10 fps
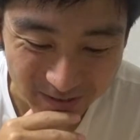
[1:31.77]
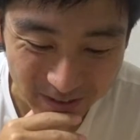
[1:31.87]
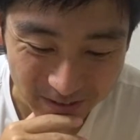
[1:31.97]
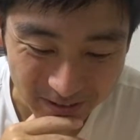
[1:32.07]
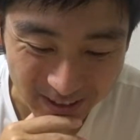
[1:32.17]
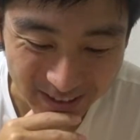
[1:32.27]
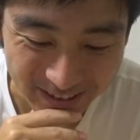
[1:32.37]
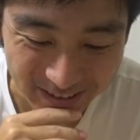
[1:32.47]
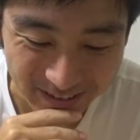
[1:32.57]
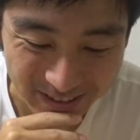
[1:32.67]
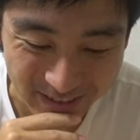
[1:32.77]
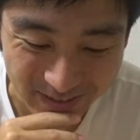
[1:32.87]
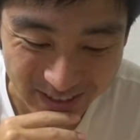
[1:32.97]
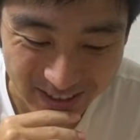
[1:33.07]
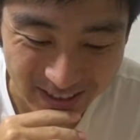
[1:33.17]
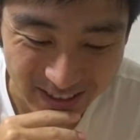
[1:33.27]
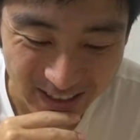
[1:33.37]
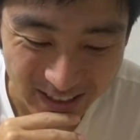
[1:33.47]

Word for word: 誠にありがとうございます。